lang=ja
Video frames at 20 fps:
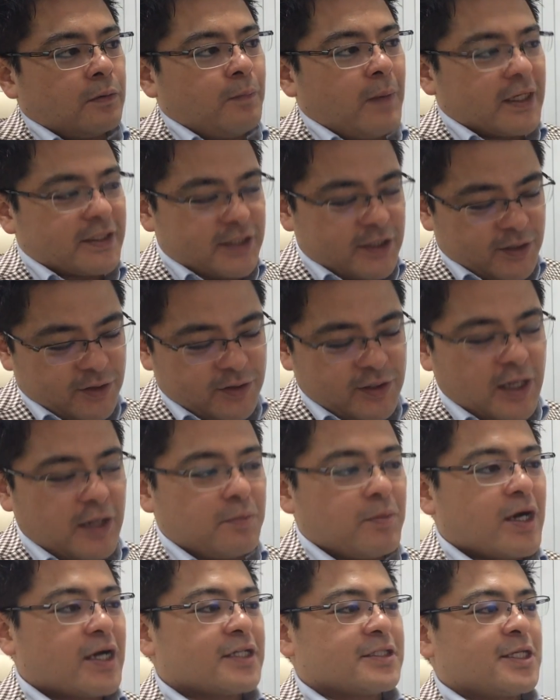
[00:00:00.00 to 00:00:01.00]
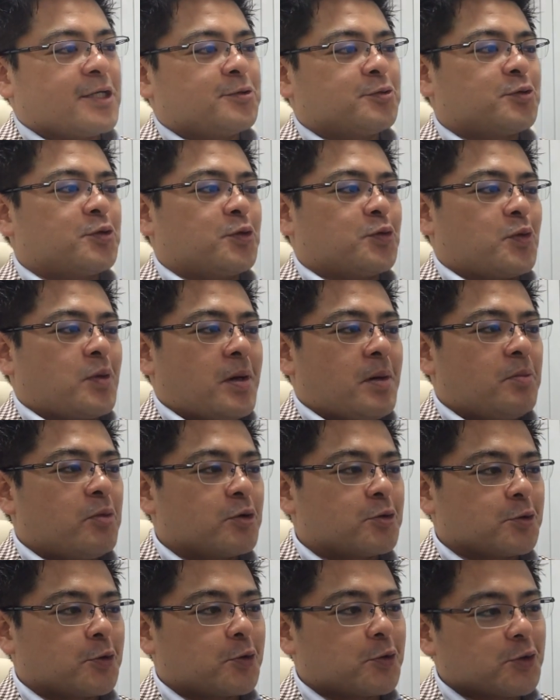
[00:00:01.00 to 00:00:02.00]
まあ、実践に任せるというのは
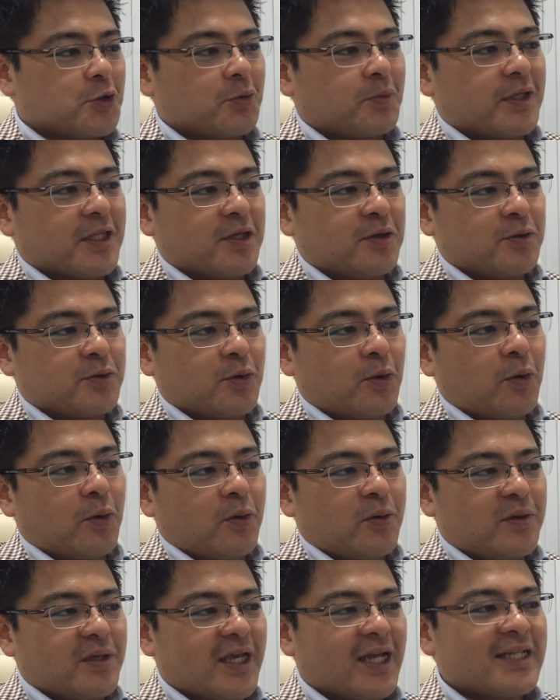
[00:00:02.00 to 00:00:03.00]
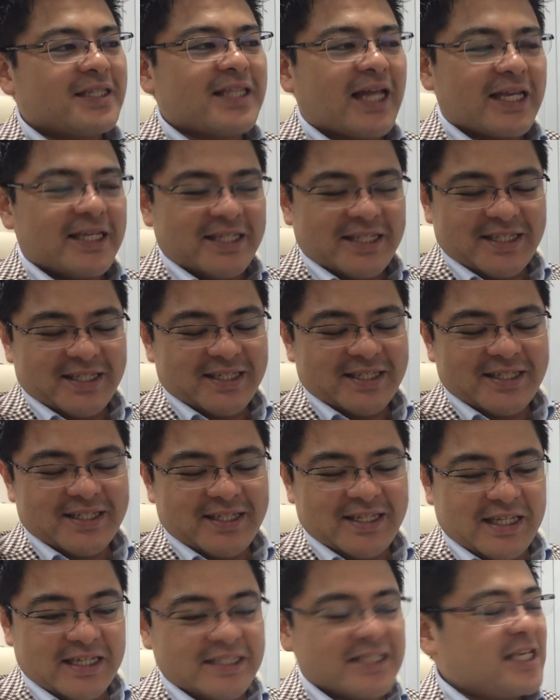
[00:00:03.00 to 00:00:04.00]
僕の言葉で言うとやりたい
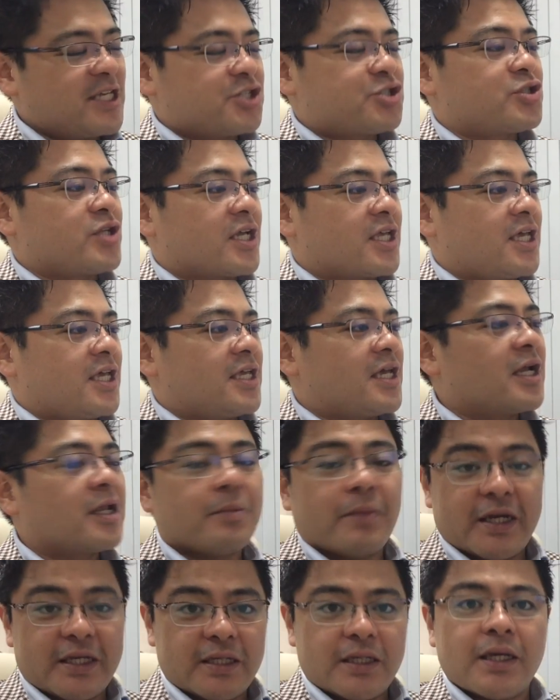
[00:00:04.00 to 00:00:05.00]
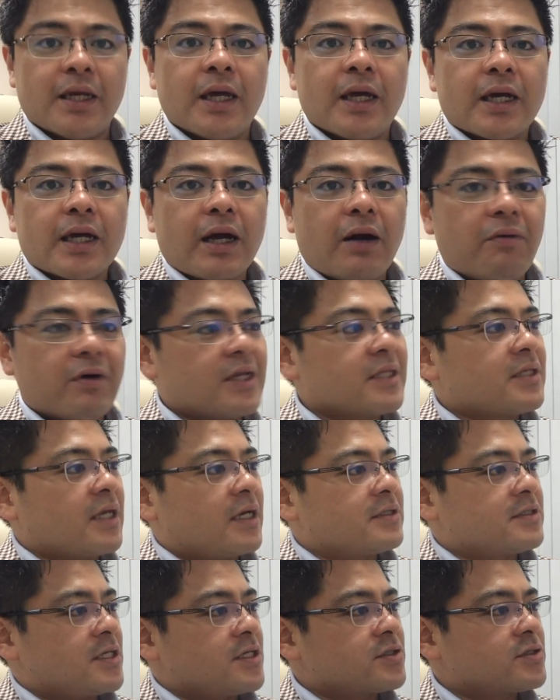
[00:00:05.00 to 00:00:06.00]
選手だけやればいい変わり
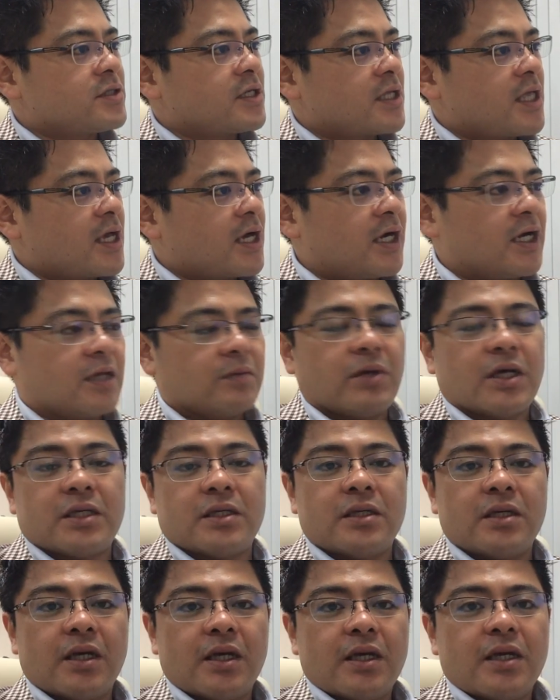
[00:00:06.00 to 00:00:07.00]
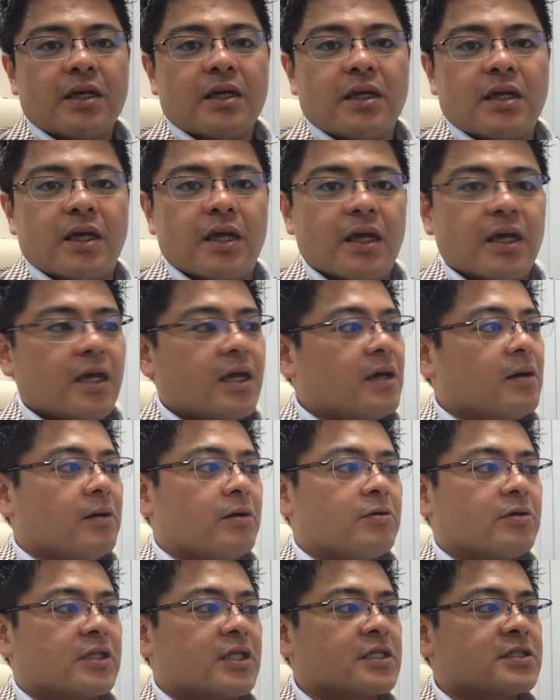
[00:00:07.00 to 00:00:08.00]
たい選手だけ狩ればいい
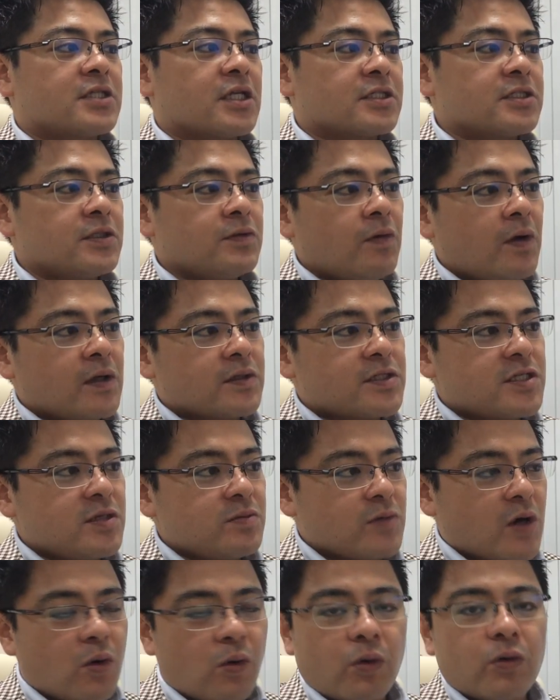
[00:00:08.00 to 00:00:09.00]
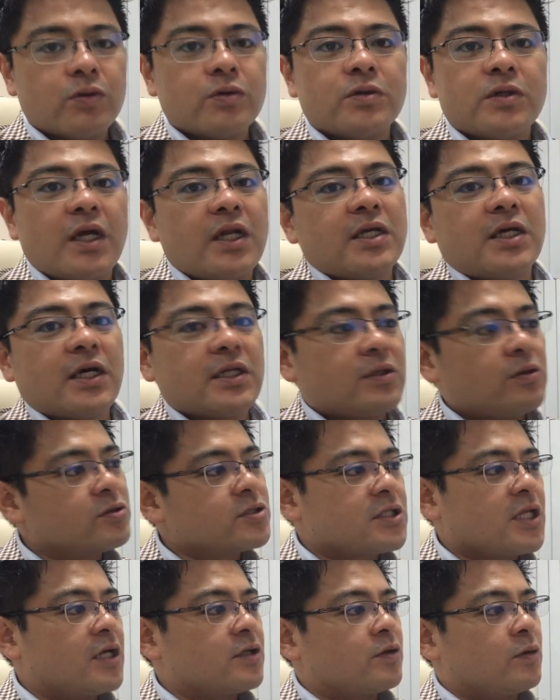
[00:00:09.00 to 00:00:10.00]
えー、私たちはチームはこういうやり方を
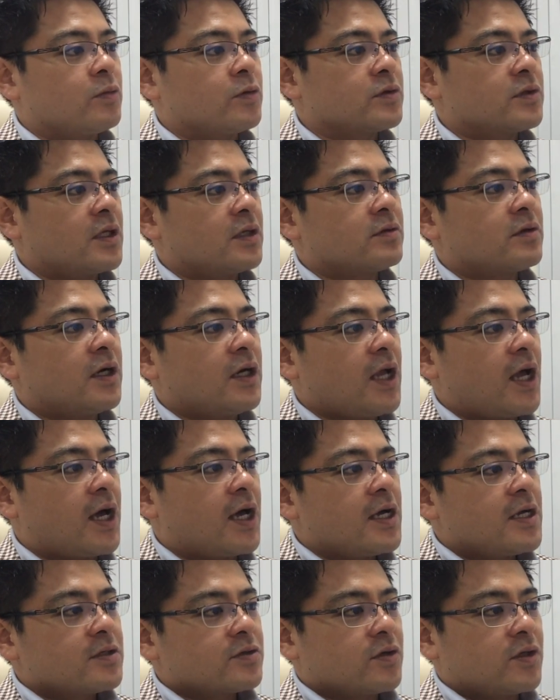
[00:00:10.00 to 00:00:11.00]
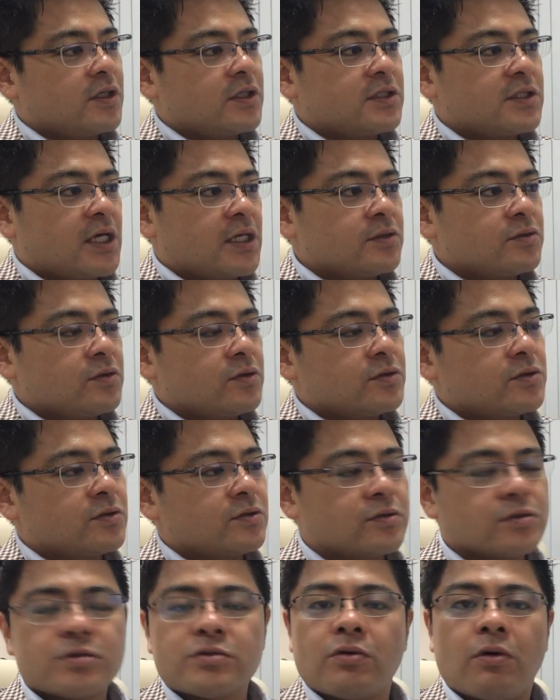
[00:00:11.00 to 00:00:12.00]
したいと思っているからそれに賛同
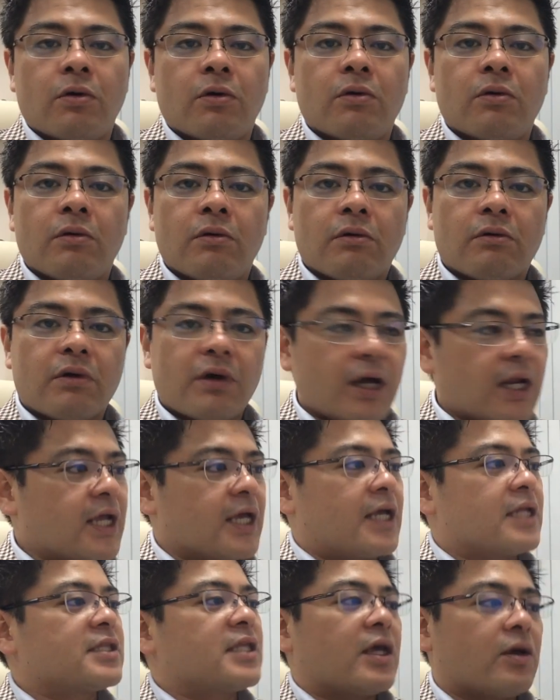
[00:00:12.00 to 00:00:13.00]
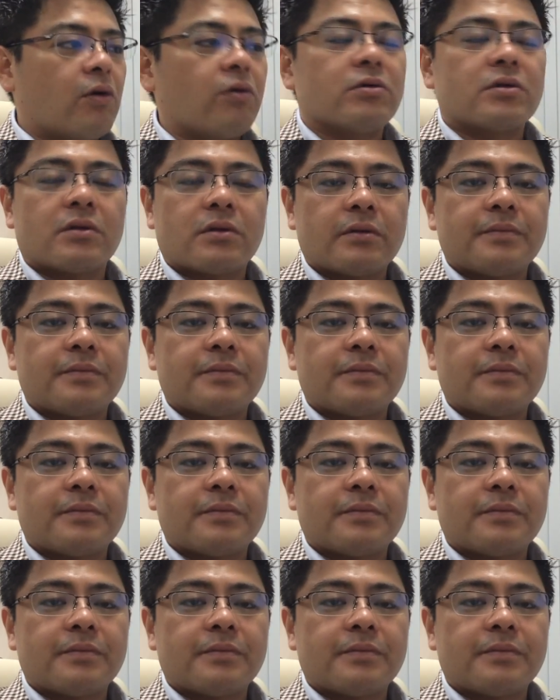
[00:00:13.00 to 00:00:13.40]
する人からやっていこう